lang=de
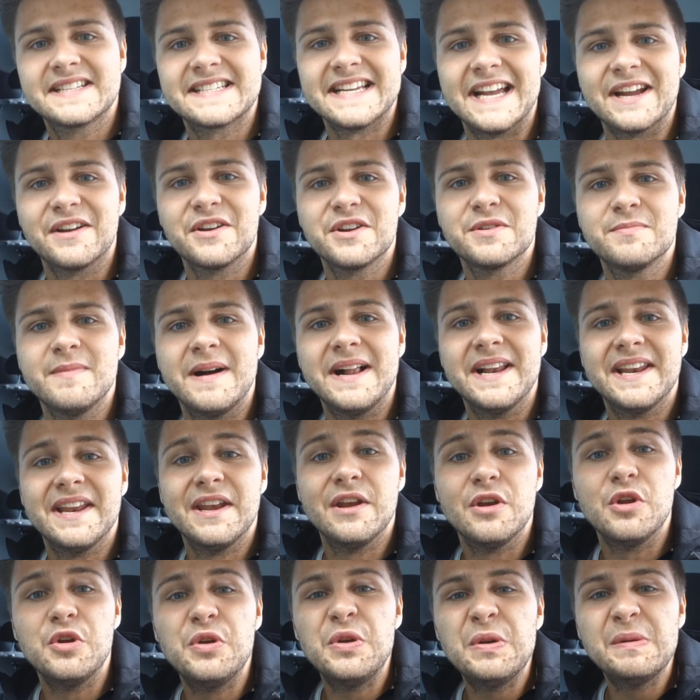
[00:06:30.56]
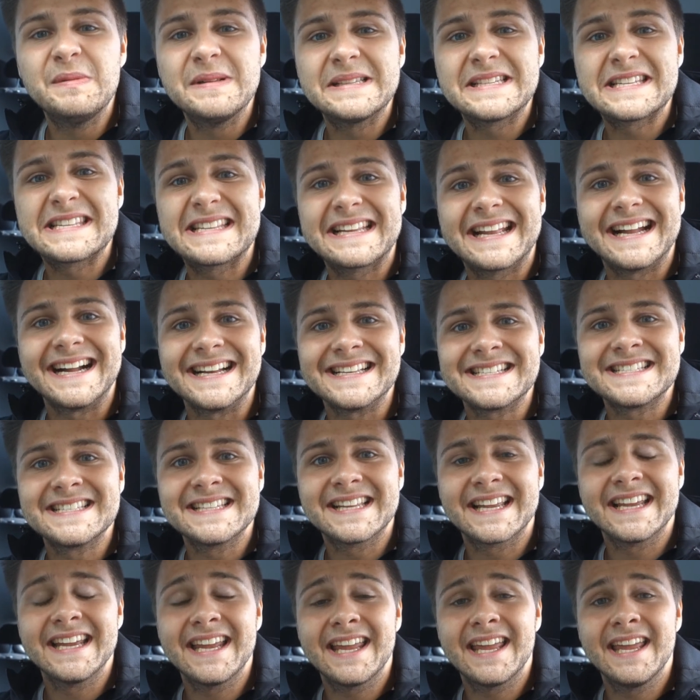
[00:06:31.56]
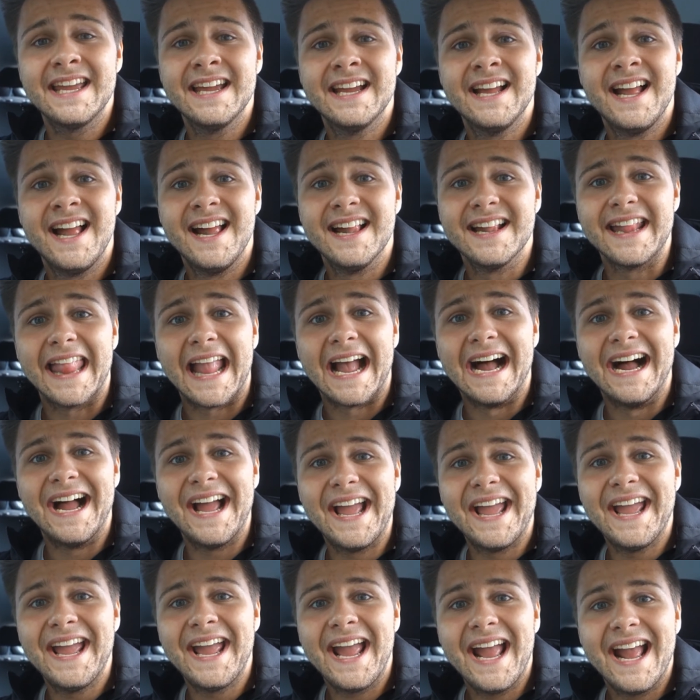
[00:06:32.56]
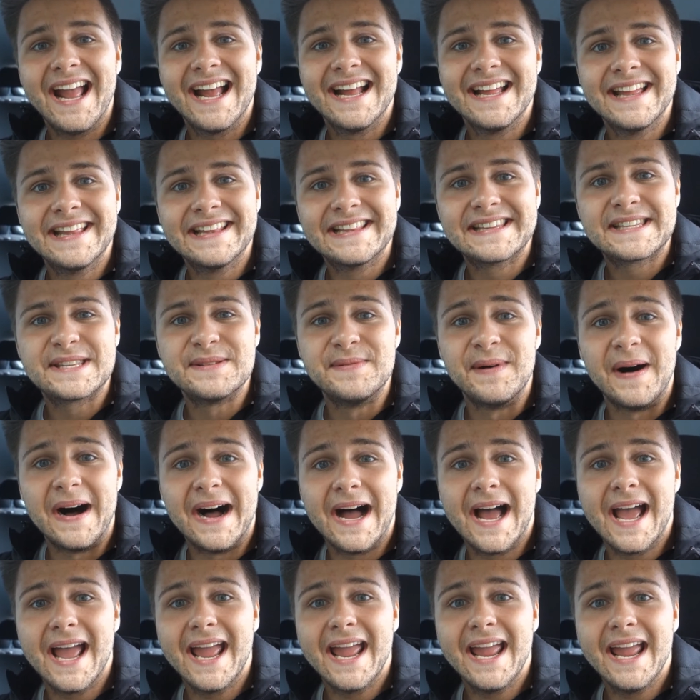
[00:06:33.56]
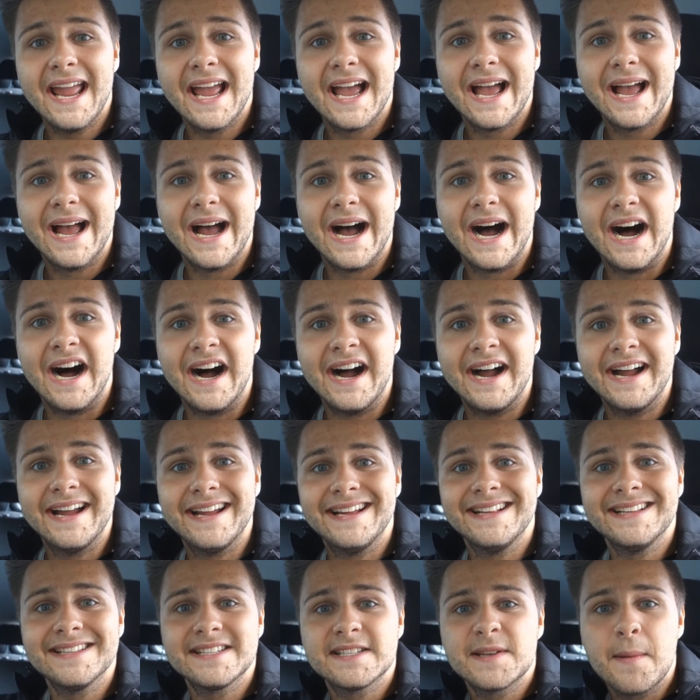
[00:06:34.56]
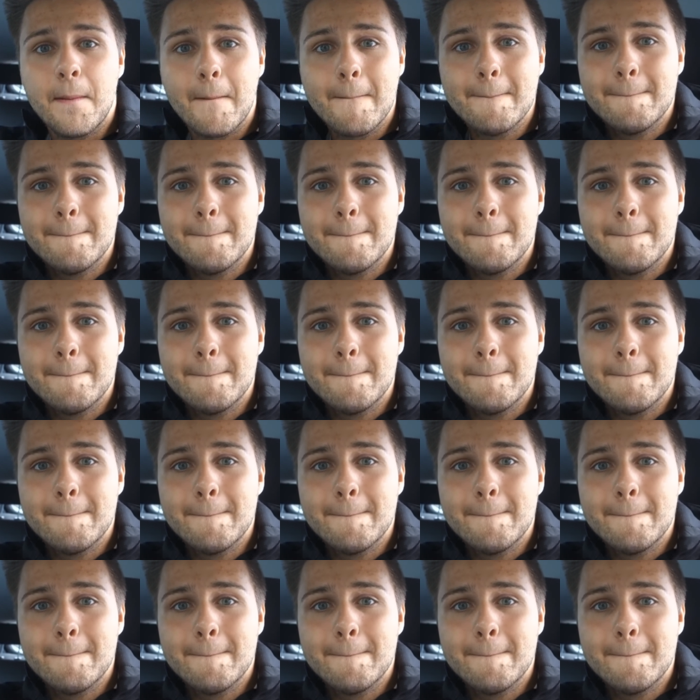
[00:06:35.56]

zeige euch mal den übelst krassen Trick. 3, 2, 1,